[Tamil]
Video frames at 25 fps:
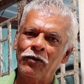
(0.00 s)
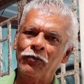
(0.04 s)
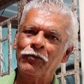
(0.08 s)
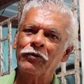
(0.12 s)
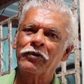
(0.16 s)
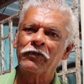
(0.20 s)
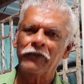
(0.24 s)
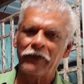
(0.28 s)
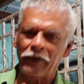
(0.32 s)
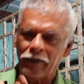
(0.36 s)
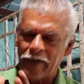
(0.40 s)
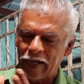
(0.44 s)

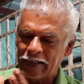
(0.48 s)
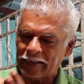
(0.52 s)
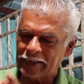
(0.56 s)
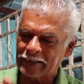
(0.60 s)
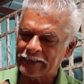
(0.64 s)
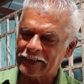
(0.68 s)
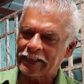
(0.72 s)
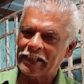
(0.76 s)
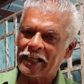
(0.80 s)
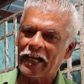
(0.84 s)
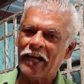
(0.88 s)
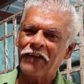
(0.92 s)
ஒரு
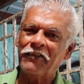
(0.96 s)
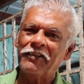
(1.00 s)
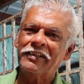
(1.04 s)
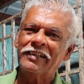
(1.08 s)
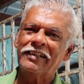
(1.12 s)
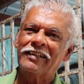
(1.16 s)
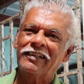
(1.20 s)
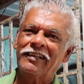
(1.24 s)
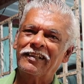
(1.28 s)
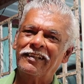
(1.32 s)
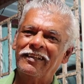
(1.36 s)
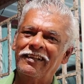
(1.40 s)

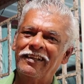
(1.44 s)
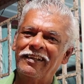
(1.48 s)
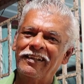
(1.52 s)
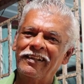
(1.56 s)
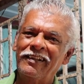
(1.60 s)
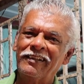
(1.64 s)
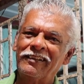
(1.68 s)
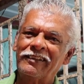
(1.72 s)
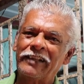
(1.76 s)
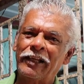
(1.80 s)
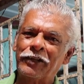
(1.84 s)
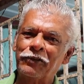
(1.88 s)
விவாதத்துக்காவது
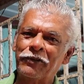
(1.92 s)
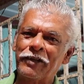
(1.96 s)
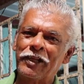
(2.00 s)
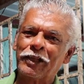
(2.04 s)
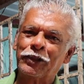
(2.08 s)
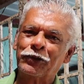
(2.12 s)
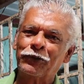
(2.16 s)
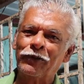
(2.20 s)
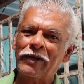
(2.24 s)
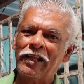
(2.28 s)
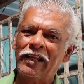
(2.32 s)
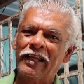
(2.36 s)
தன்னுடைய
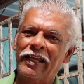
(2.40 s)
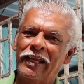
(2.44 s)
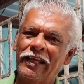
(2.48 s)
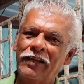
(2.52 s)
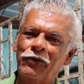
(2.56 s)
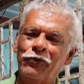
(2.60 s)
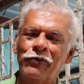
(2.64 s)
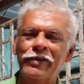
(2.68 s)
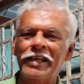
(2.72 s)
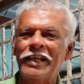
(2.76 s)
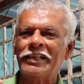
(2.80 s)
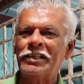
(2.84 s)
தொழிலை
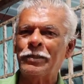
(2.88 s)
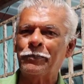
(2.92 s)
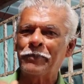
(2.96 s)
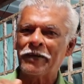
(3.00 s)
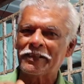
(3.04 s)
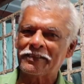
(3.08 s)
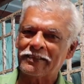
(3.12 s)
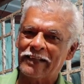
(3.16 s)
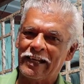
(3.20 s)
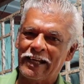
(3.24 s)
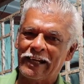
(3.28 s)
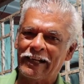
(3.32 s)
உயர்த்தி
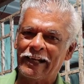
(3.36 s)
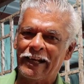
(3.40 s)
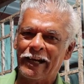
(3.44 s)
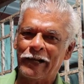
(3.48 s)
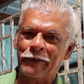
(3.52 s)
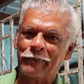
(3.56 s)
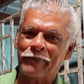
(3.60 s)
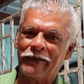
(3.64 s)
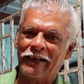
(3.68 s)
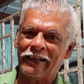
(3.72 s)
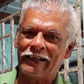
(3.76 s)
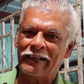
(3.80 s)

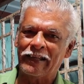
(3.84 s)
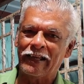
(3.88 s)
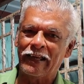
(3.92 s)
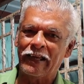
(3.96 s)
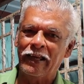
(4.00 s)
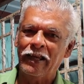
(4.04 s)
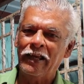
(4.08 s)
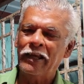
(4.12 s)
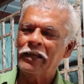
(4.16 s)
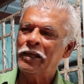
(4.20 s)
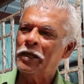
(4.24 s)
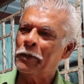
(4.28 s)
பேசுகிறாங்களான்னு பாருங்கள்
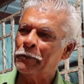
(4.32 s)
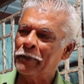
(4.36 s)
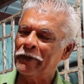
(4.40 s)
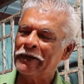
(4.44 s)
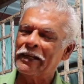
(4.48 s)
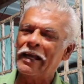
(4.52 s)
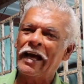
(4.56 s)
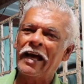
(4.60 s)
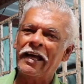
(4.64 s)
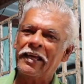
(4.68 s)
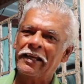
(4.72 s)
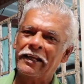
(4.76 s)
இப்போ
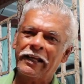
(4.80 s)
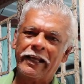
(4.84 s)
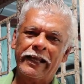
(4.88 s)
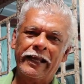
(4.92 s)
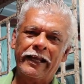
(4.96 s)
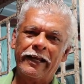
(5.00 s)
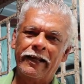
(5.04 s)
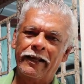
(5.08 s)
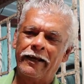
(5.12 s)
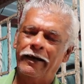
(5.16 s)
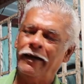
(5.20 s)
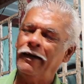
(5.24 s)
நான்
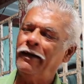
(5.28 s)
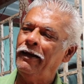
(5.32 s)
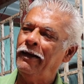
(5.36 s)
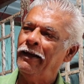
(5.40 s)
இருக்கேன்னா